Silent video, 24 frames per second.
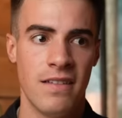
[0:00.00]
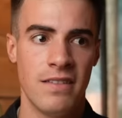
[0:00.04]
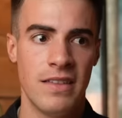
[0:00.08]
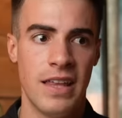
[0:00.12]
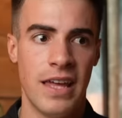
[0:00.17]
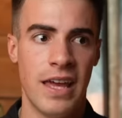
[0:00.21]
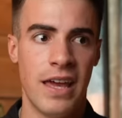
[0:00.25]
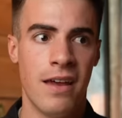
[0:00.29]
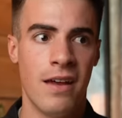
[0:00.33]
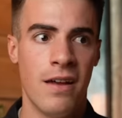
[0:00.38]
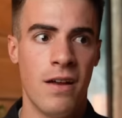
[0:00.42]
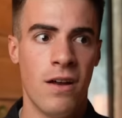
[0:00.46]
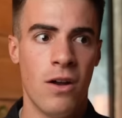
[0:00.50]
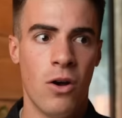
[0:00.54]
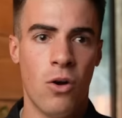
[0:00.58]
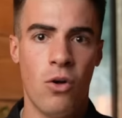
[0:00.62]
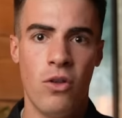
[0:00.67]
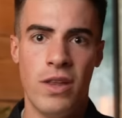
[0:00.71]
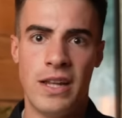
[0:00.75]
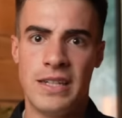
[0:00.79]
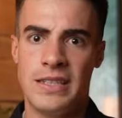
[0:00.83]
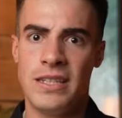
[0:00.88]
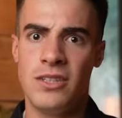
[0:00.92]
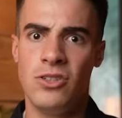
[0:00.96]
De,
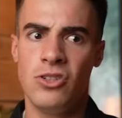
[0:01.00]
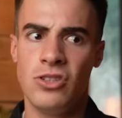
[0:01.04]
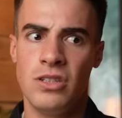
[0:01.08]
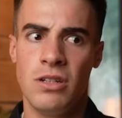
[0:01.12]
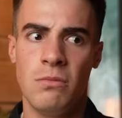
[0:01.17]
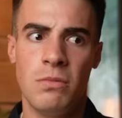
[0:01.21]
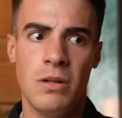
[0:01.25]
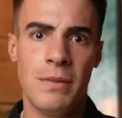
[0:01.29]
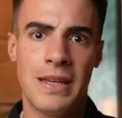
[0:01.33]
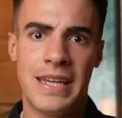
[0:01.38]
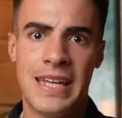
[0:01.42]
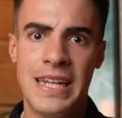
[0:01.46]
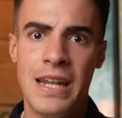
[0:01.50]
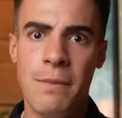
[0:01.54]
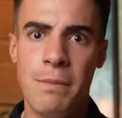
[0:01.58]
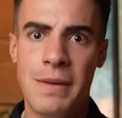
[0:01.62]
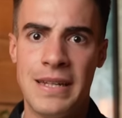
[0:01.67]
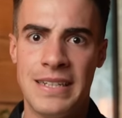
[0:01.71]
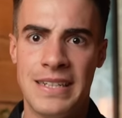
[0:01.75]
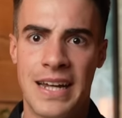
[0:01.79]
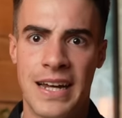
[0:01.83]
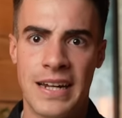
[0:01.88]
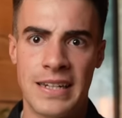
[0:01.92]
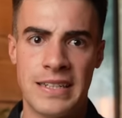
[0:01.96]
joder, este tío siempre me quiere
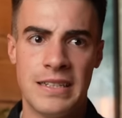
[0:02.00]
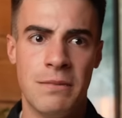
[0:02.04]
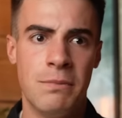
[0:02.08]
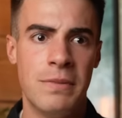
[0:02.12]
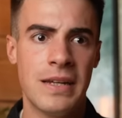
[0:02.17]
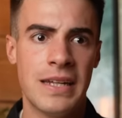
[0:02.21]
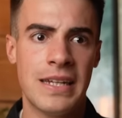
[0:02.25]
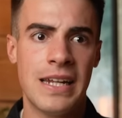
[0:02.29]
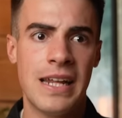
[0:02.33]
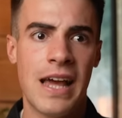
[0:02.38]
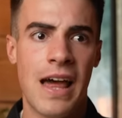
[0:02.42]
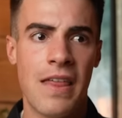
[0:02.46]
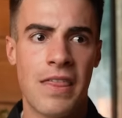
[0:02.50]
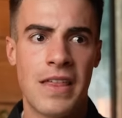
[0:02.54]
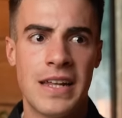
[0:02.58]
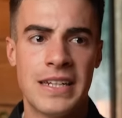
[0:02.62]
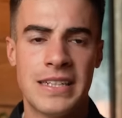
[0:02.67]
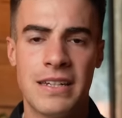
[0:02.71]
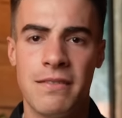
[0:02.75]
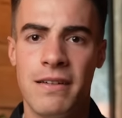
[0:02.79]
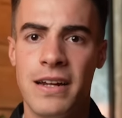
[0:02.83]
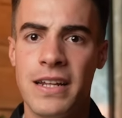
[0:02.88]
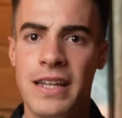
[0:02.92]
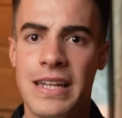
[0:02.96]
pisar, siempre quiere
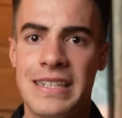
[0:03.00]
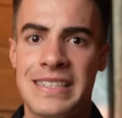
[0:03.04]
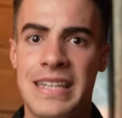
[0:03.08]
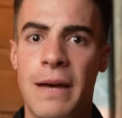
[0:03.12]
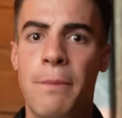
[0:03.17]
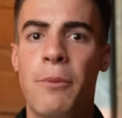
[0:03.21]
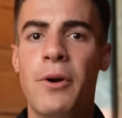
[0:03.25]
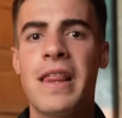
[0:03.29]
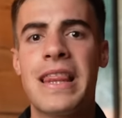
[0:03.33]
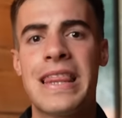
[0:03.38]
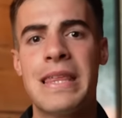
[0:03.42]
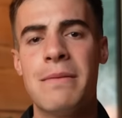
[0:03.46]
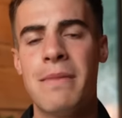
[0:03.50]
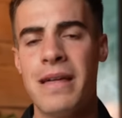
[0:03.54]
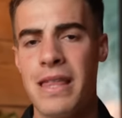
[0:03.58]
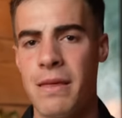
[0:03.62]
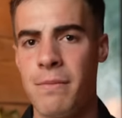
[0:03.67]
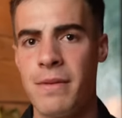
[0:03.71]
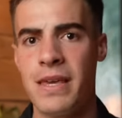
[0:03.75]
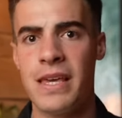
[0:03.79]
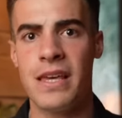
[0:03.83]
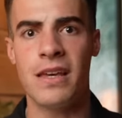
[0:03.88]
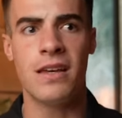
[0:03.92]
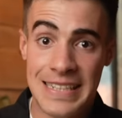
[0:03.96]
hacerse ver que está por encima de
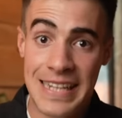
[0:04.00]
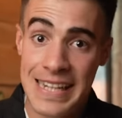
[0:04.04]
mí.